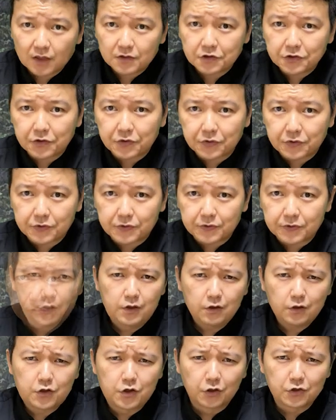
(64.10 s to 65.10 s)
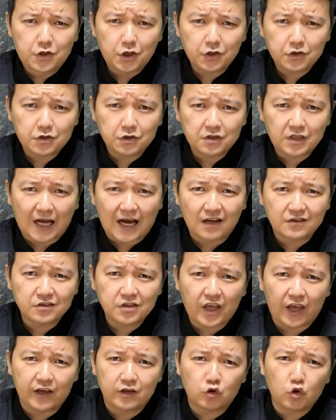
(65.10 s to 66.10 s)
하는데요. 이어 교퇴했던
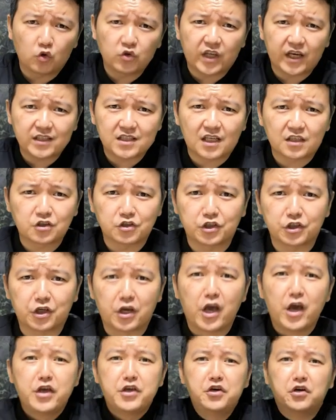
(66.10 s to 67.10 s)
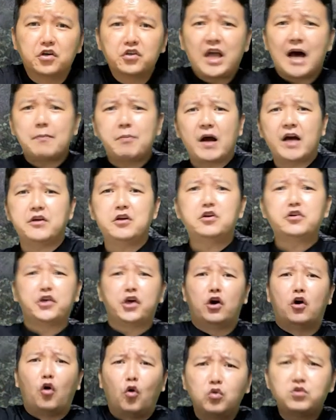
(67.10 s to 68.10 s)
다른 행동 대상들이 연합하여
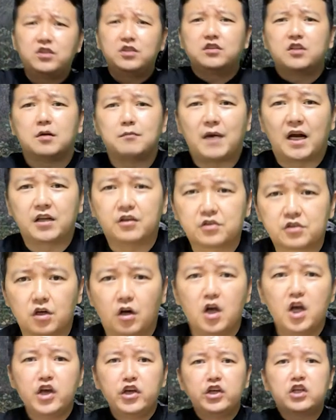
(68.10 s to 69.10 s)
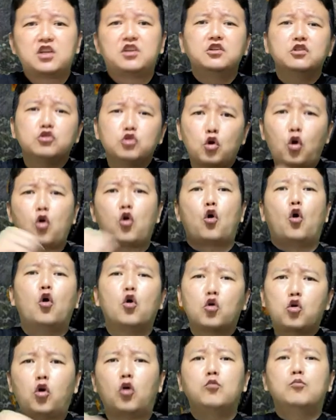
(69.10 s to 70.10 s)
겨우 뜯어 말려서 이 끈으로
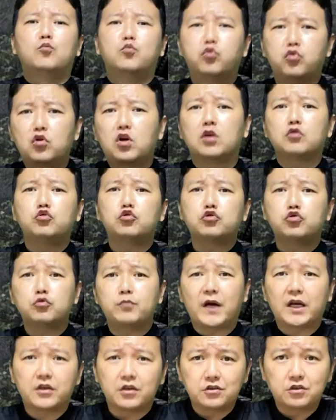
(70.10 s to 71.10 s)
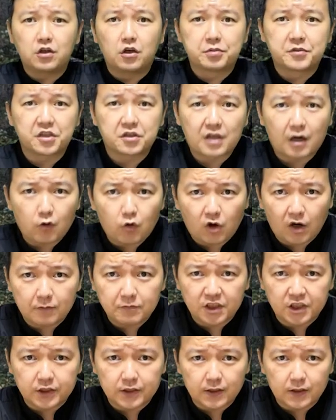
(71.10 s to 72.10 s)
꽁꽁 묶어둘 수밖에 없었다고
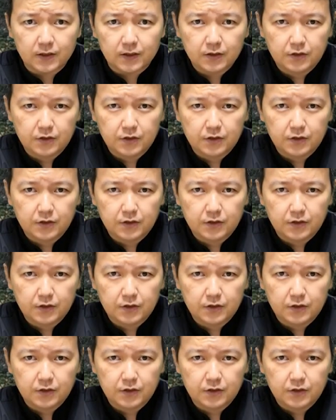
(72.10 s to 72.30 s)
합니다.